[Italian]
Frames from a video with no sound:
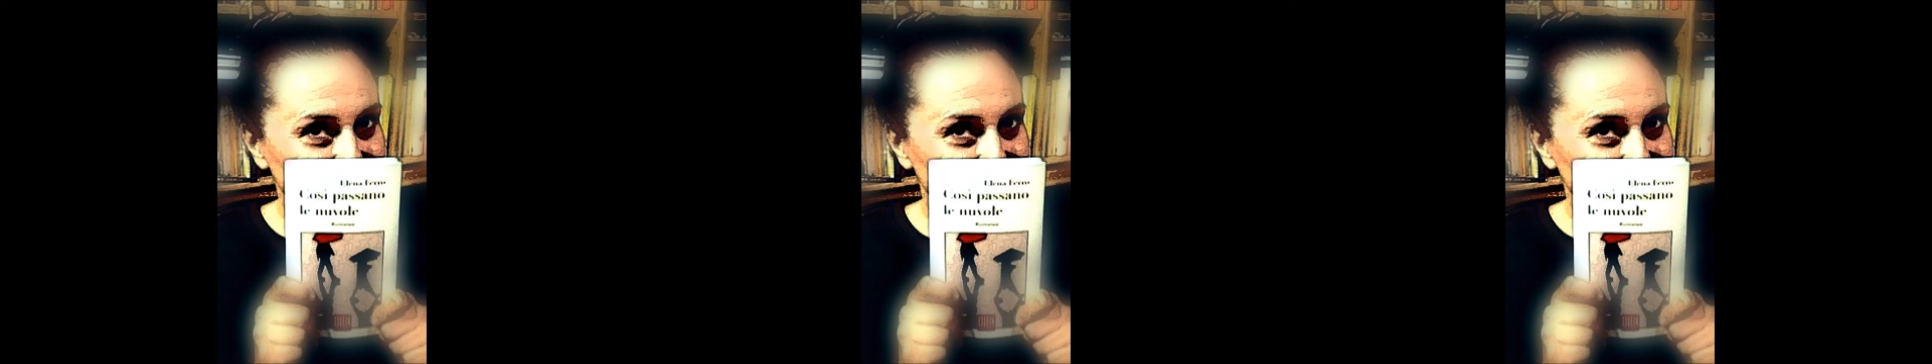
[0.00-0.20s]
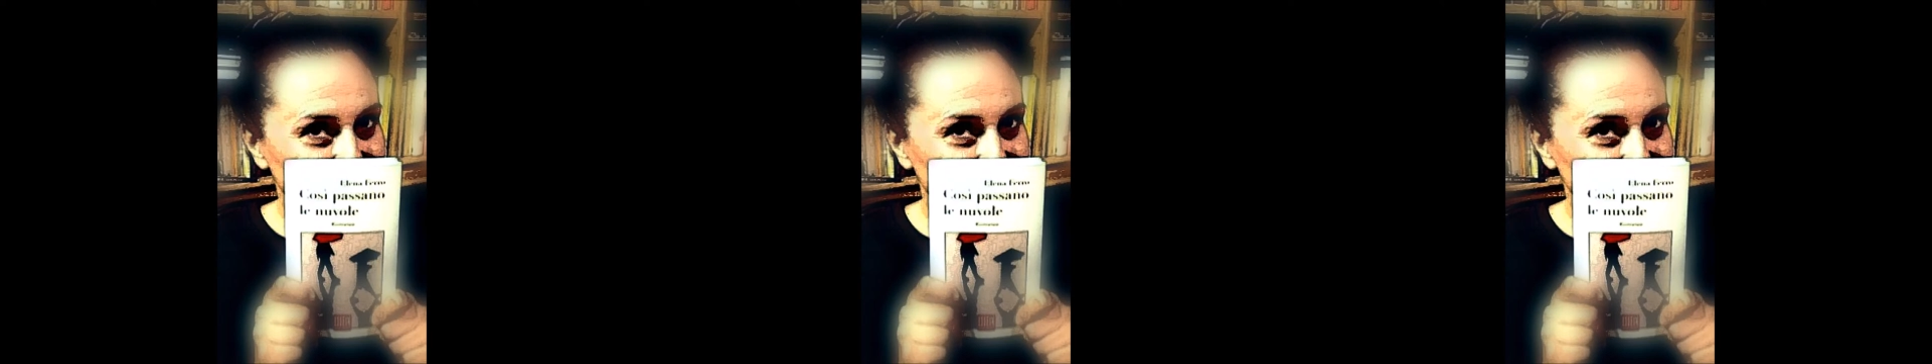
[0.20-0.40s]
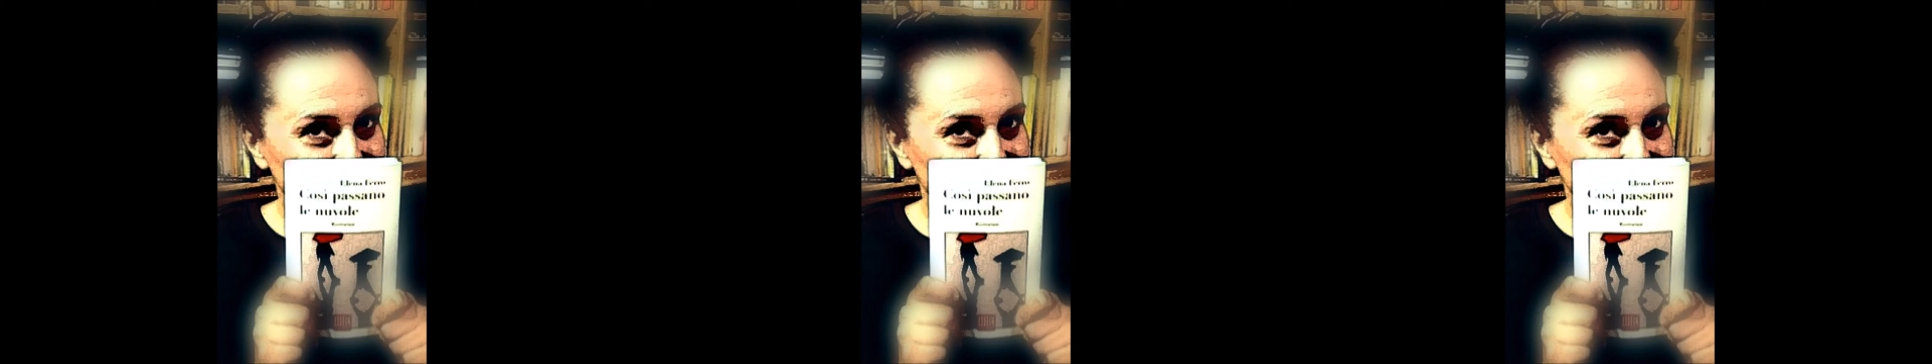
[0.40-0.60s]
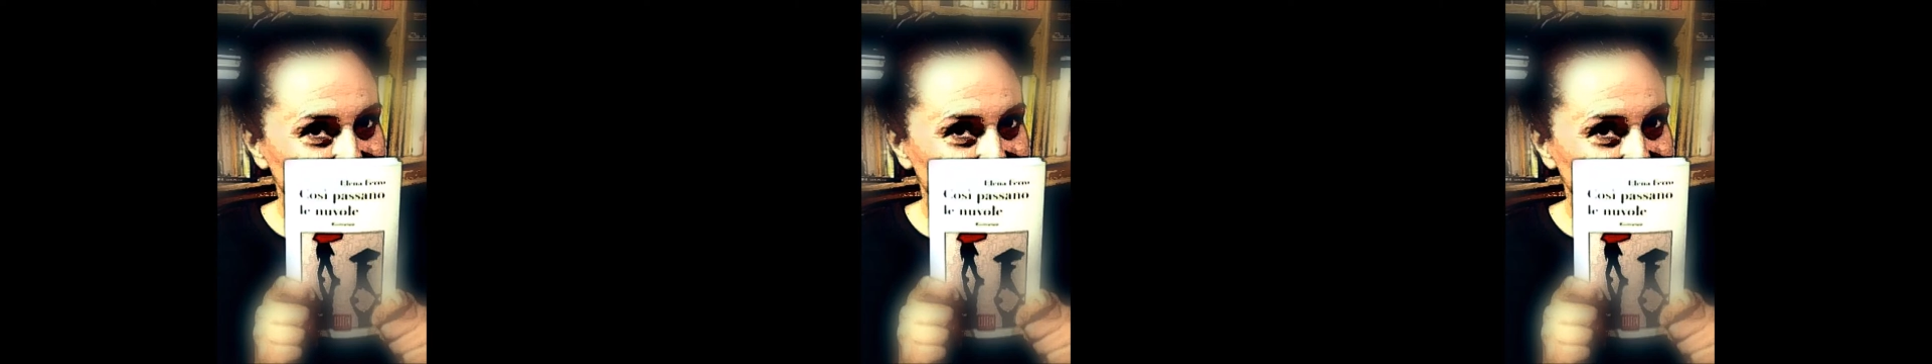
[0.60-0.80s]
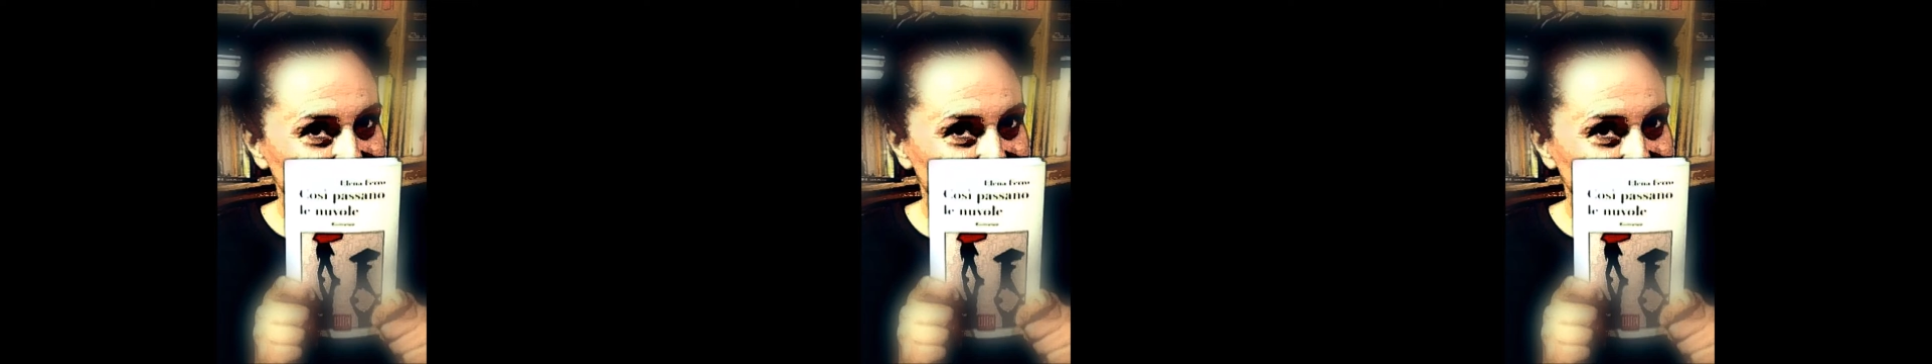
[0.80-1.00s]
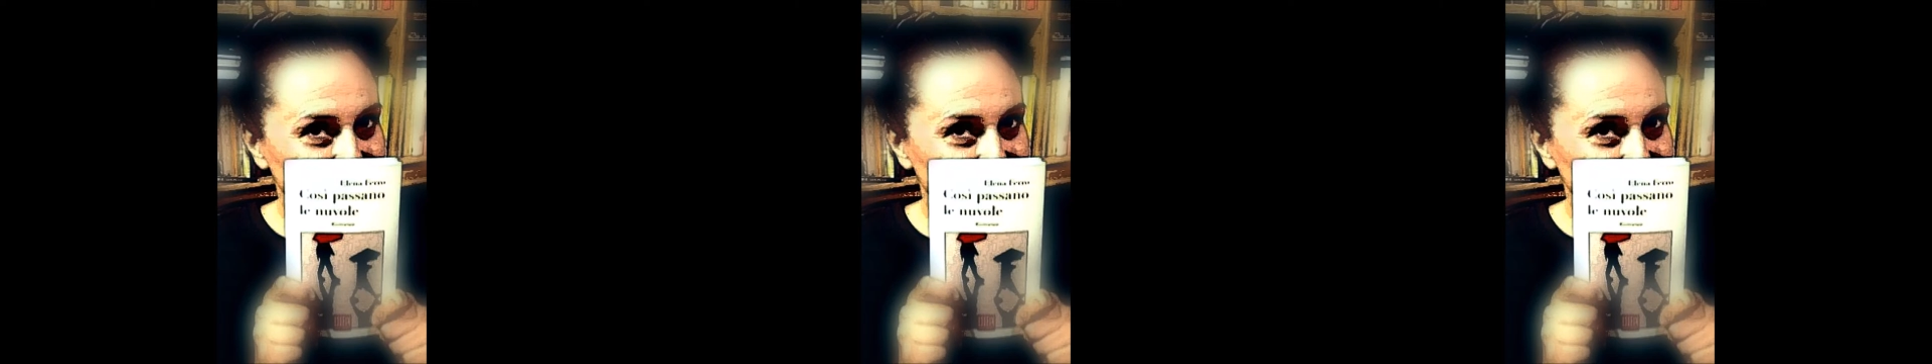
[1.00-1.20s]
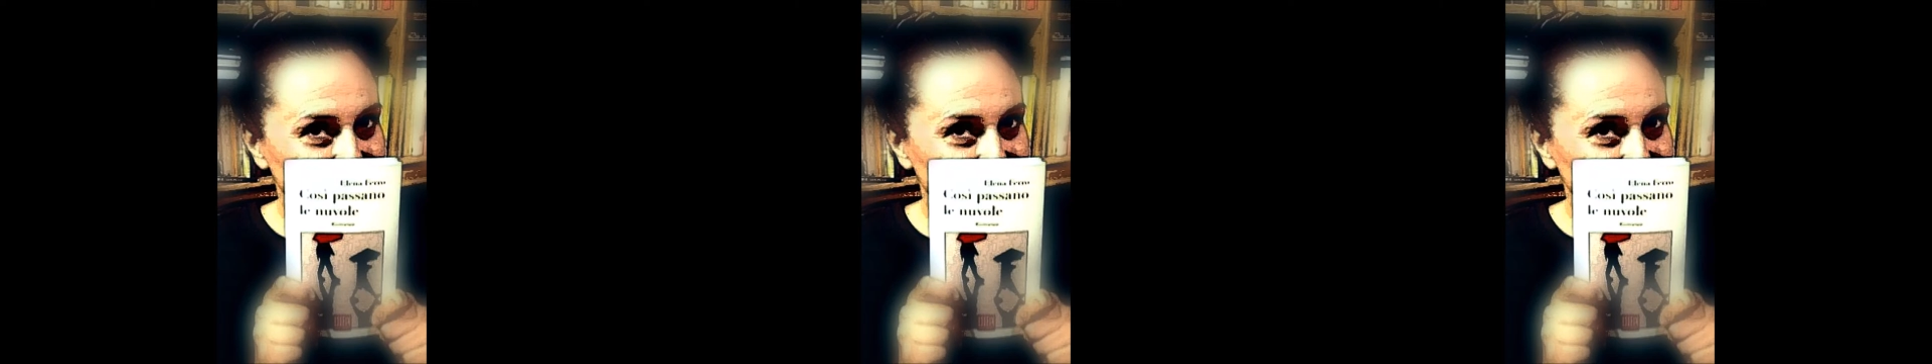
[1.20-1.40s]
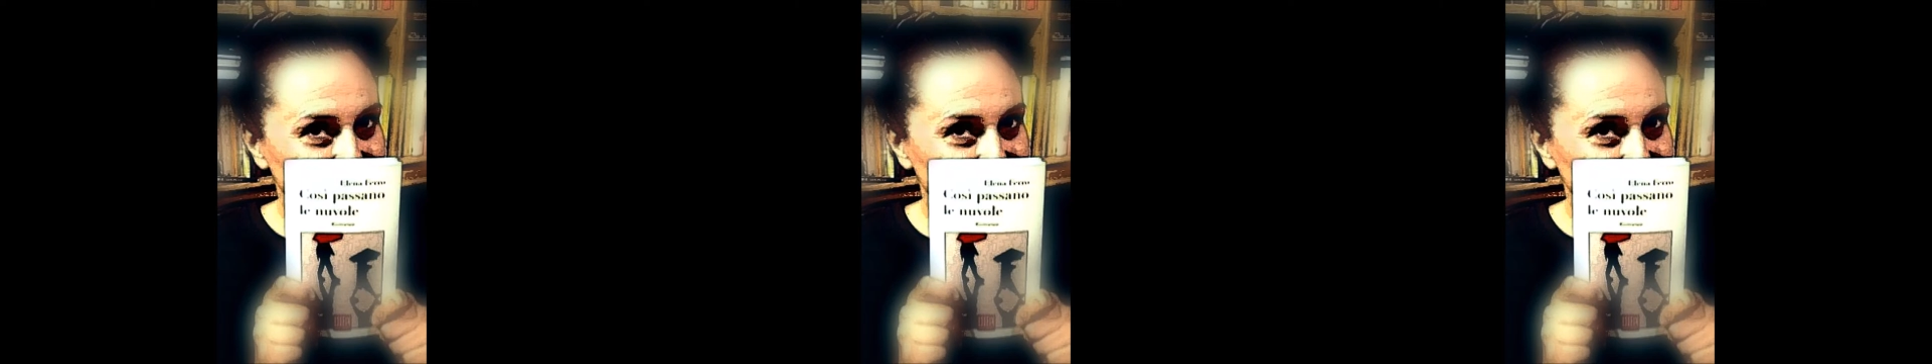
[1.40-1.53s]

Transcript: mi bagnano già il volto.